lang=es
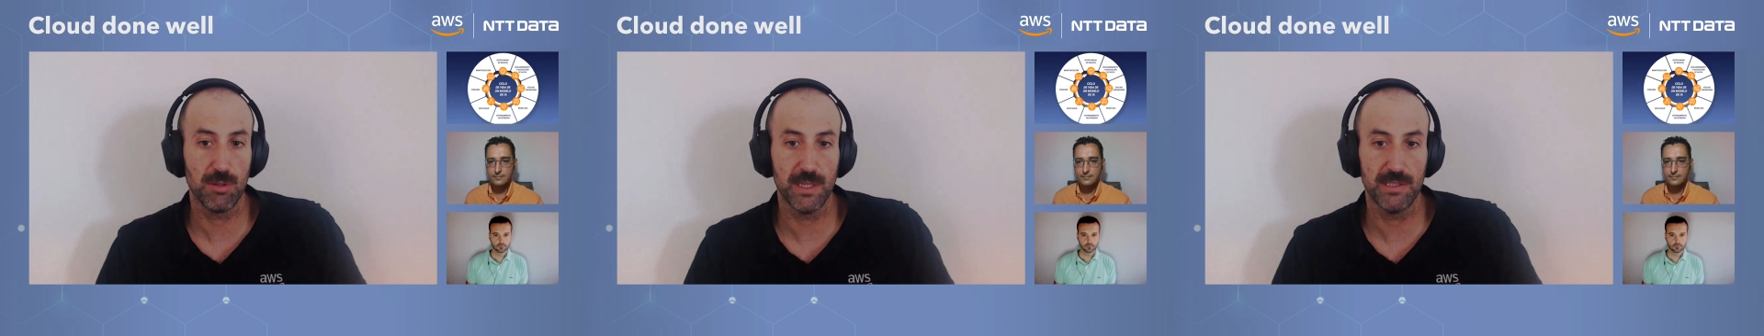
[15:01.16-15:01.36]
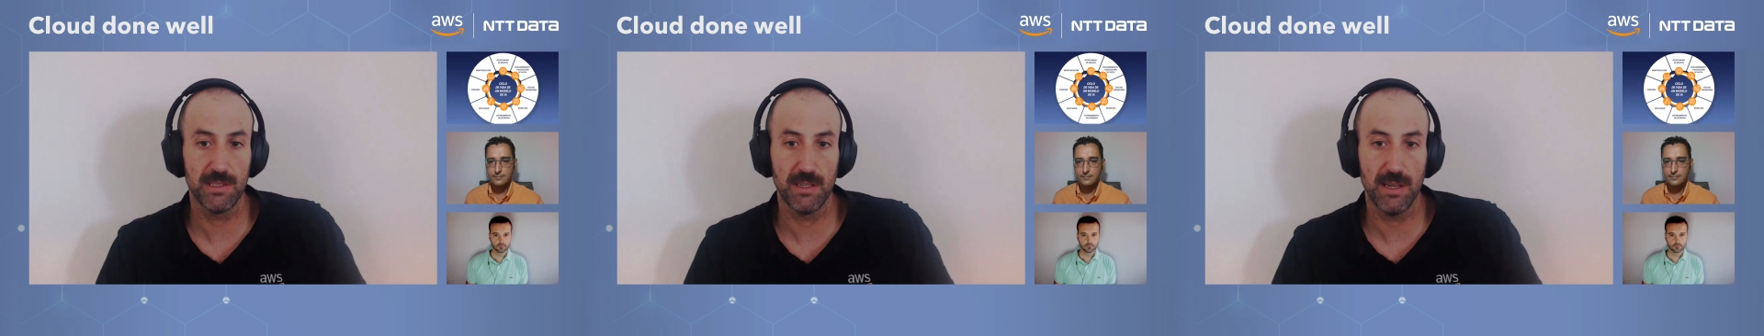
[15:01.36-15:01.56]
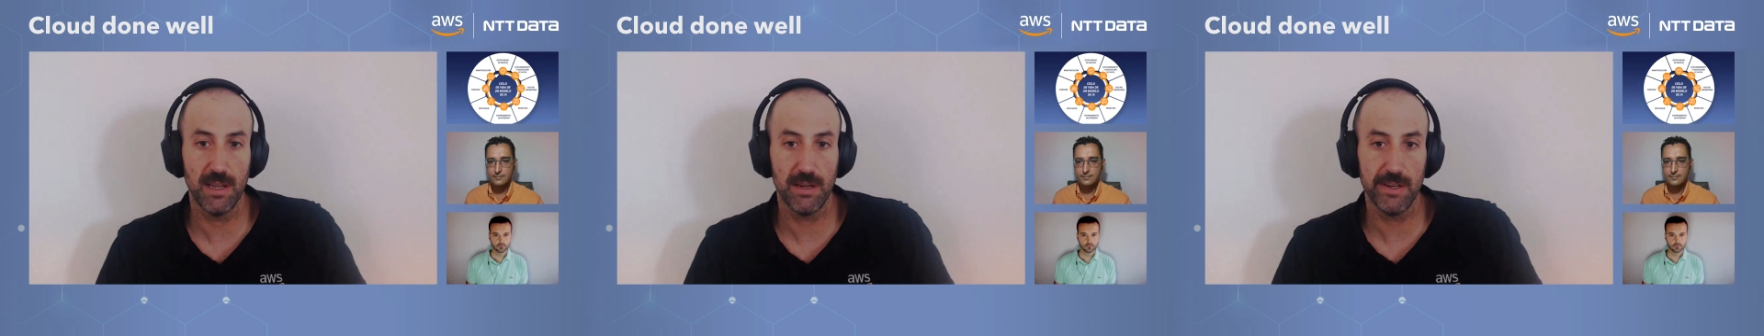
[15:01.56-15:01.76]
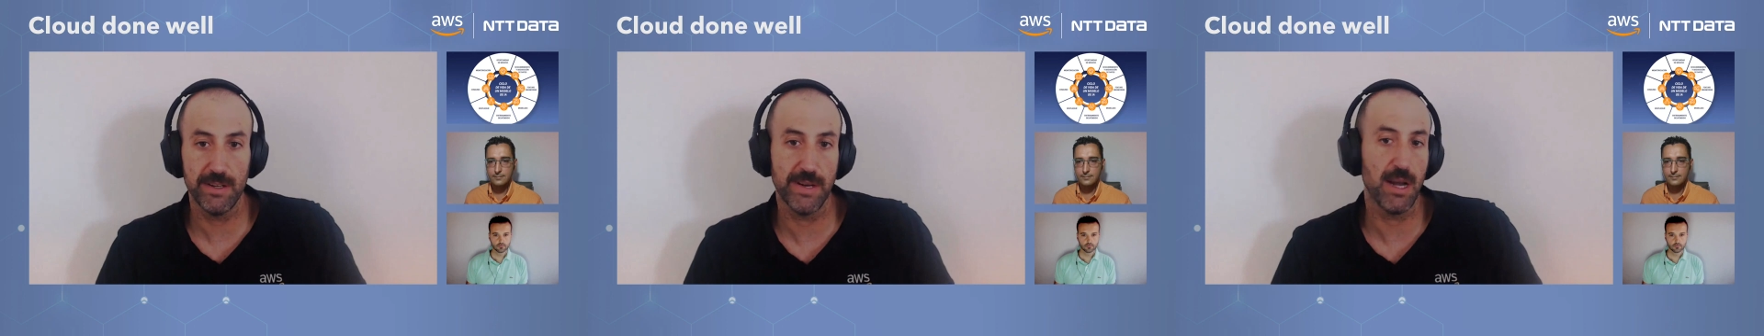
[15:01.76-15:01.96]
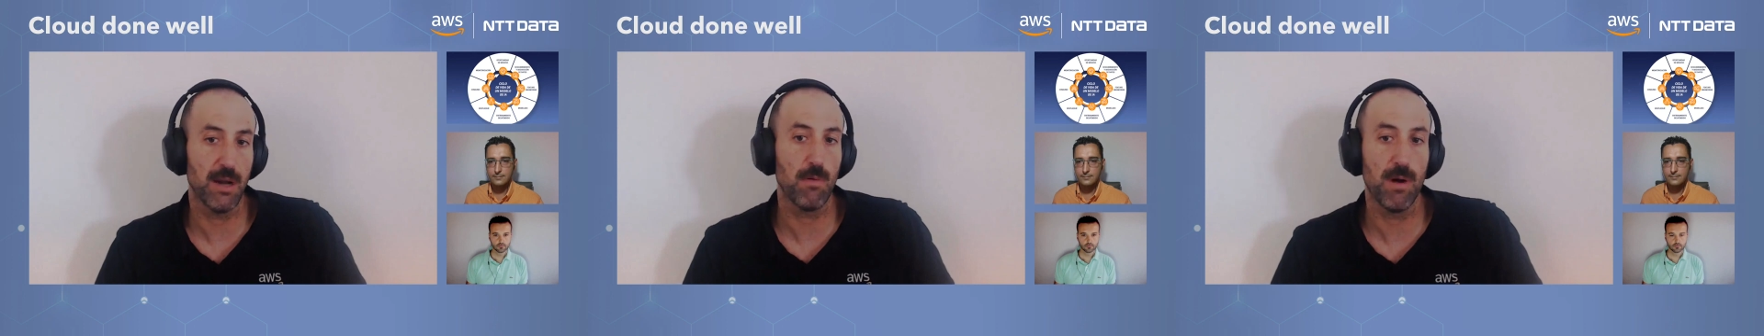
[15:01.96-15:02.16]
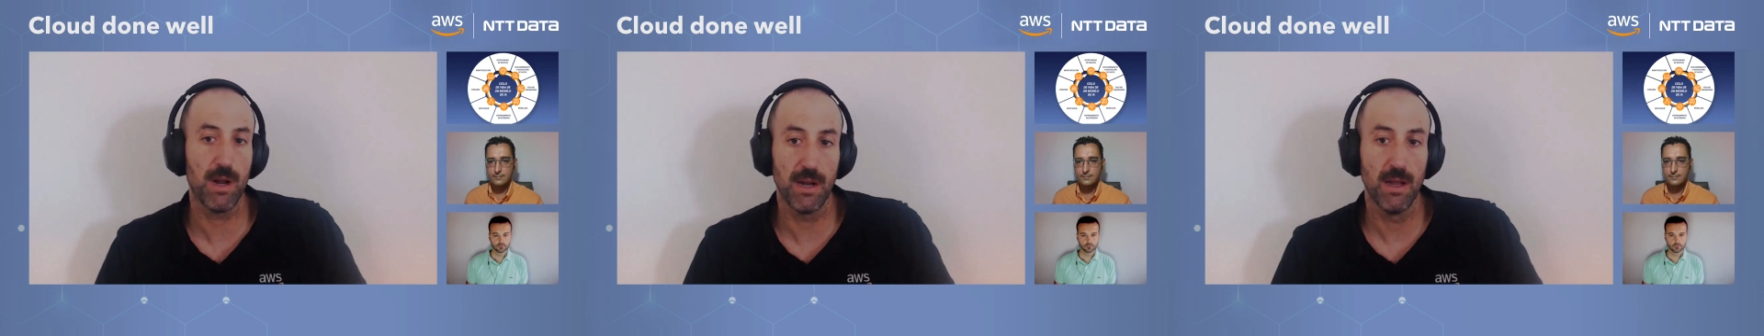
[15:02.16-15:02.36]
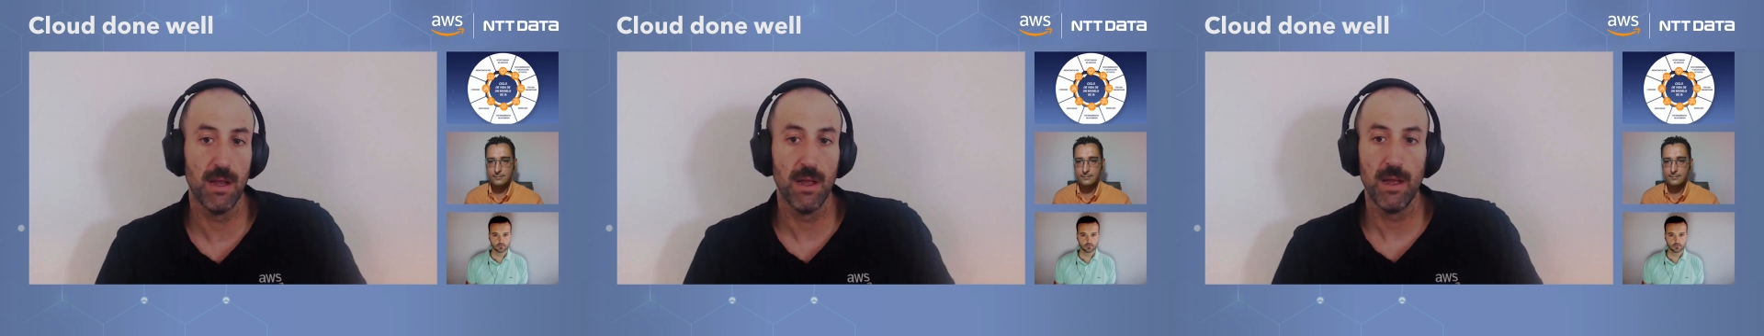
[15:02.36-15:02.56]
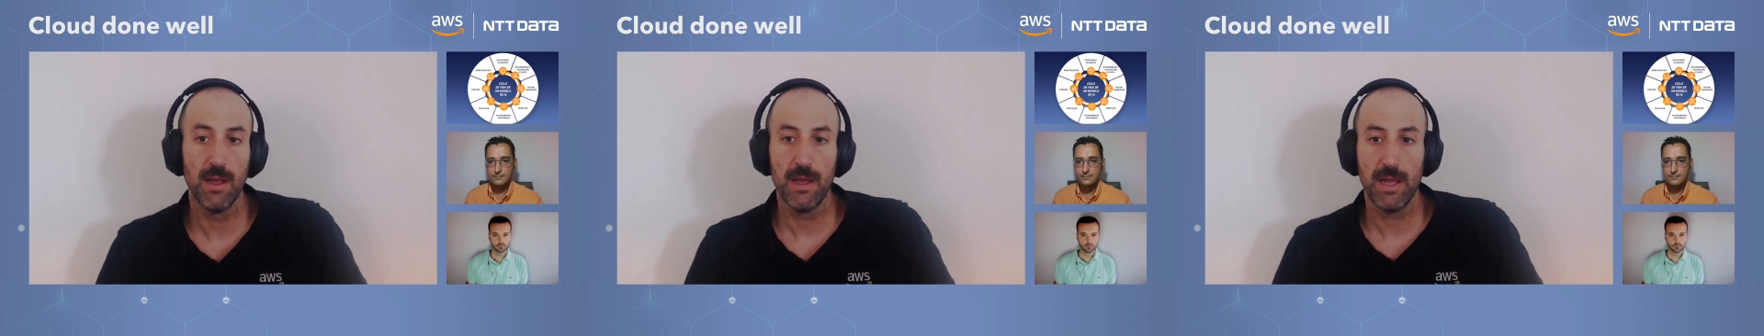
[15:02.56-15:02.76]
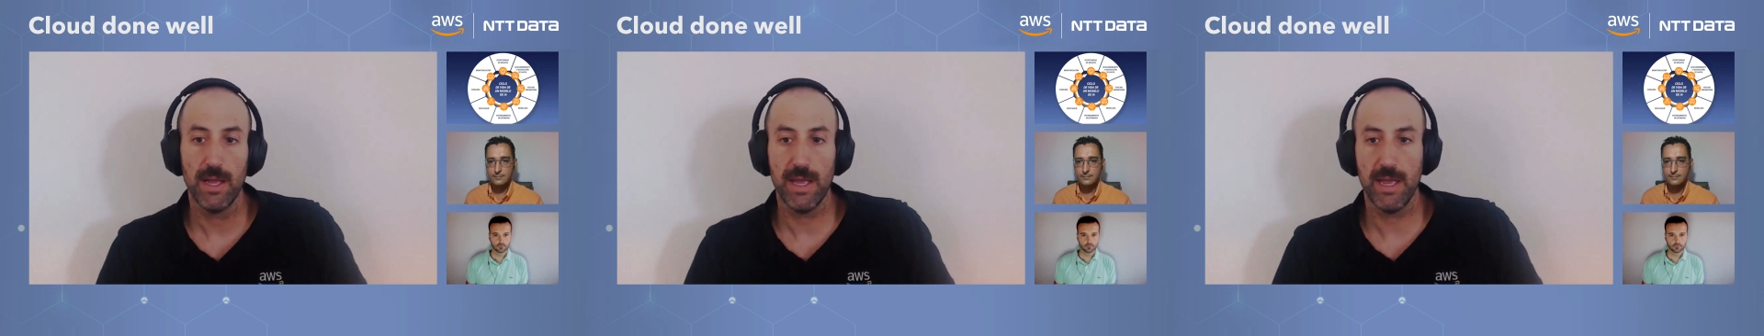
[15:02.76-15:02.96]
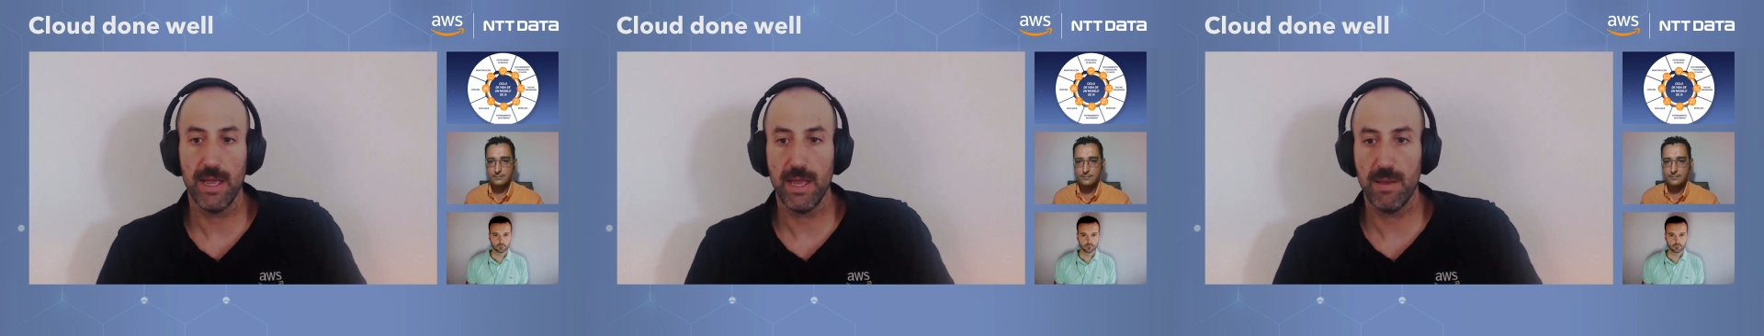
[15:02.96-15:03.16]
Automation Learning en el cual
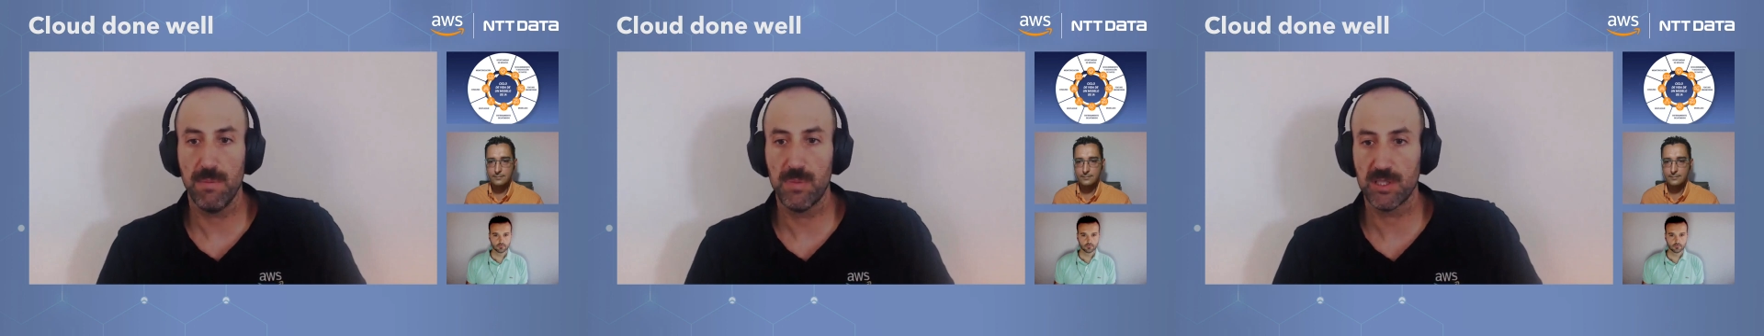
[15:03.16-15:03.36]
eh,